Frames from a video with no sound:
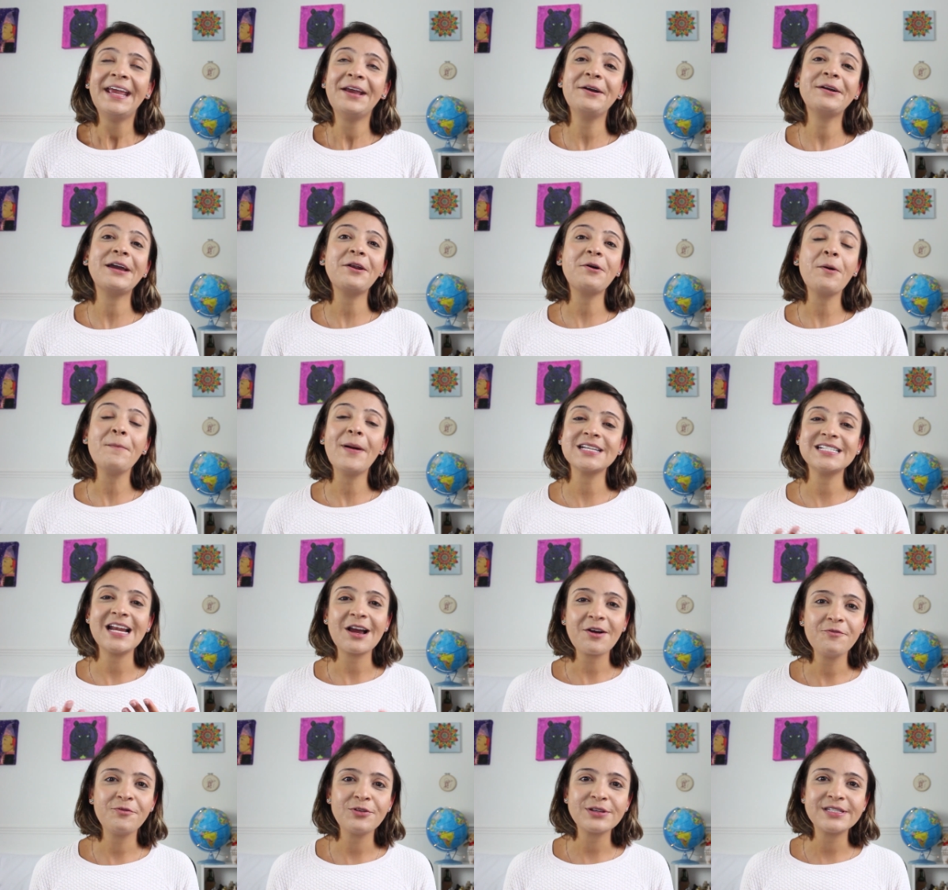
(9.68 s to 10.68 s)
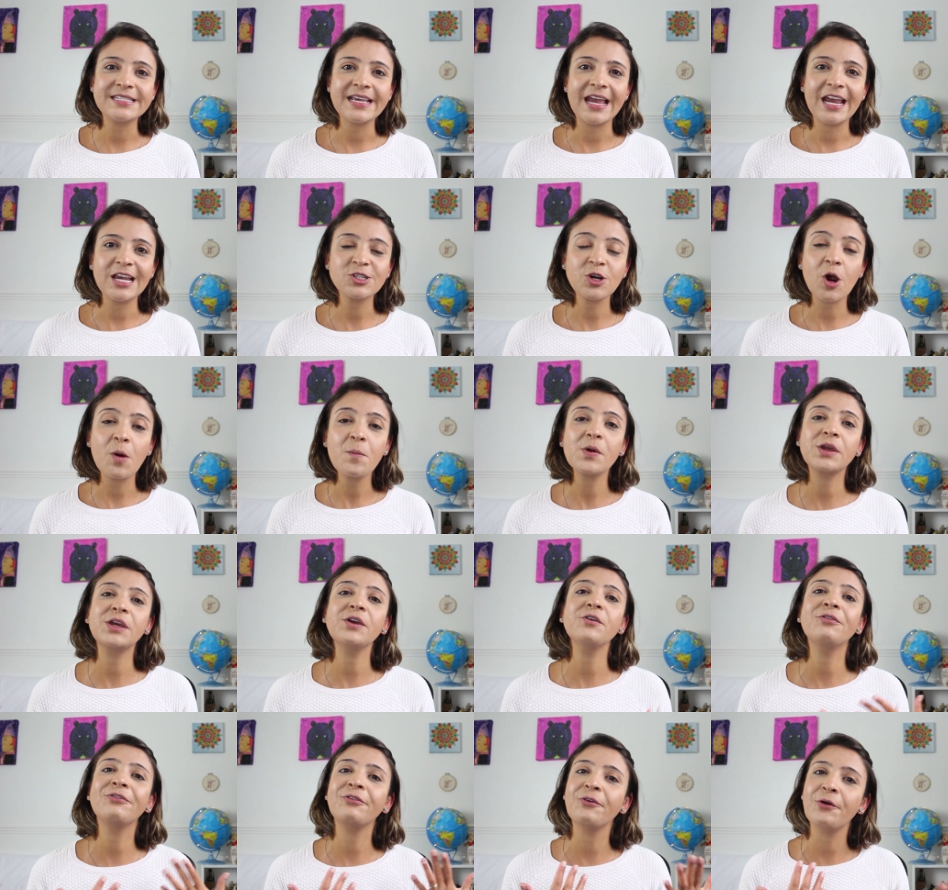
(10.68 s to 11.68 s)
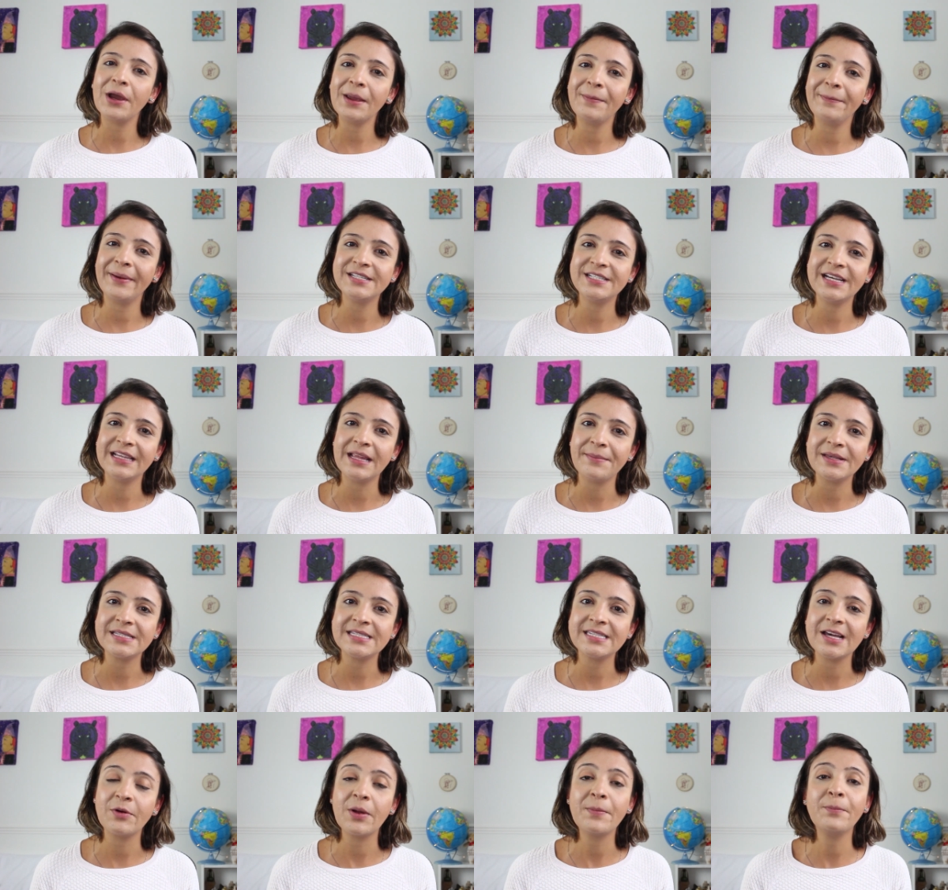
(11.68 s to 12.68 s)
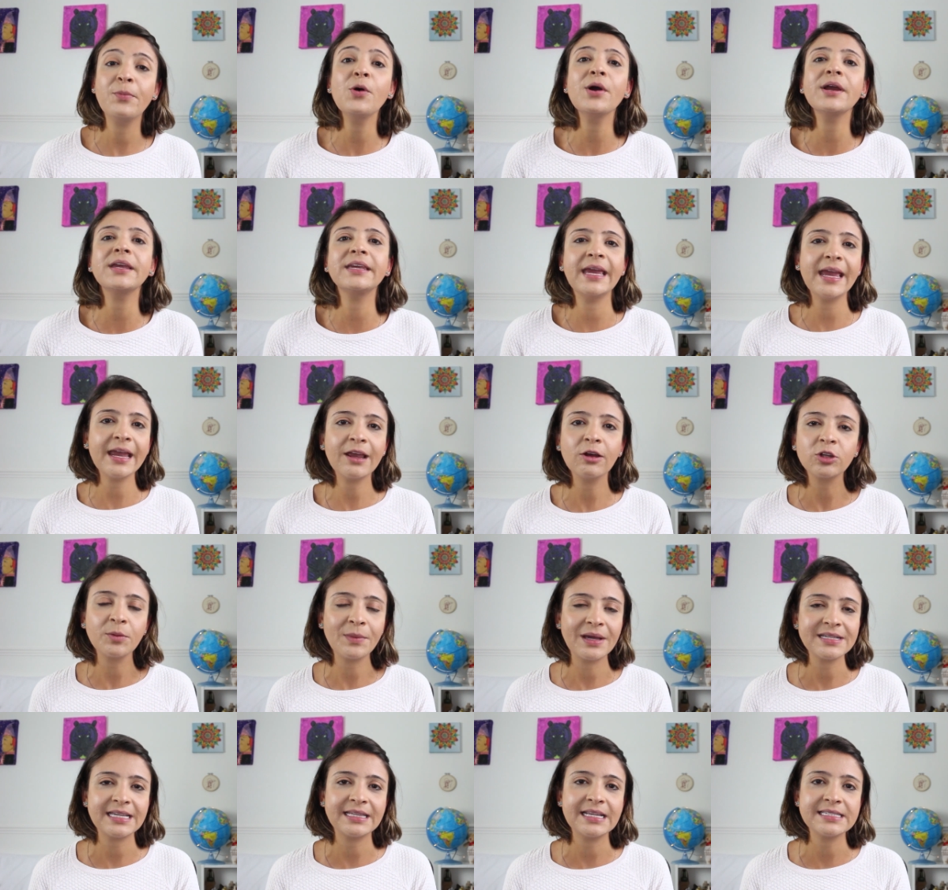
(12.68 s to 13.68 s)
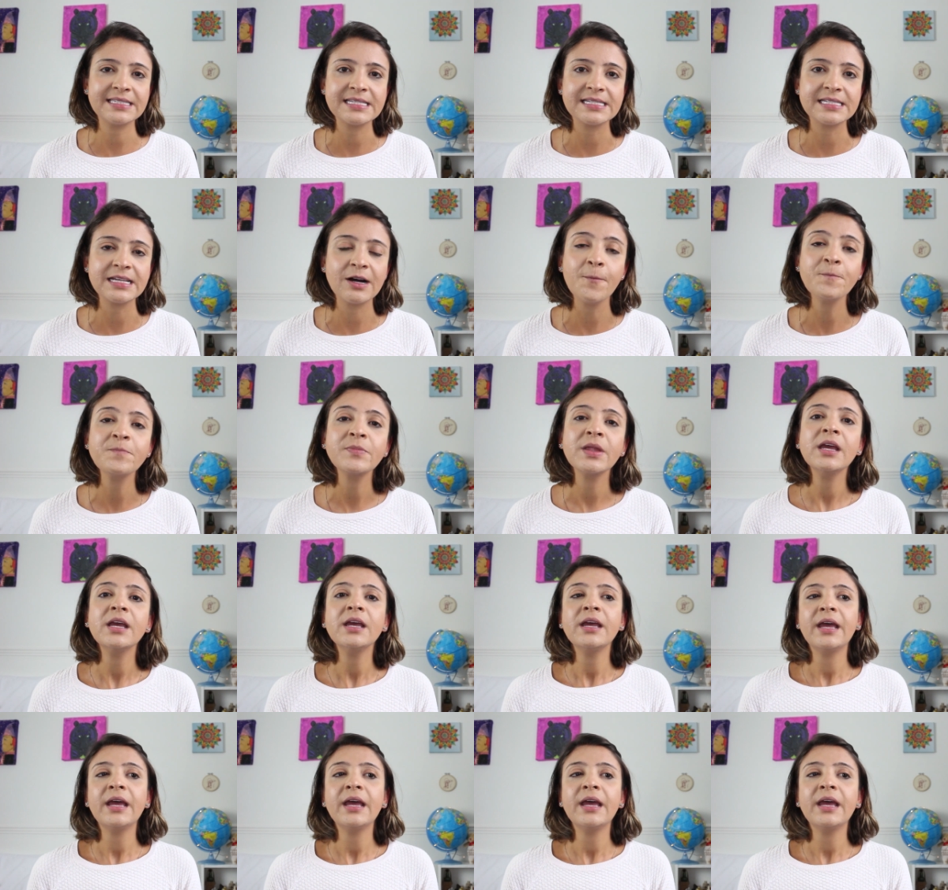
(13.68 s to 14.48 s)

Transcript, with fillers: Eu quero compartilhar com vocês como que foi pedir a demissão e por que, que eu tomei essa decisão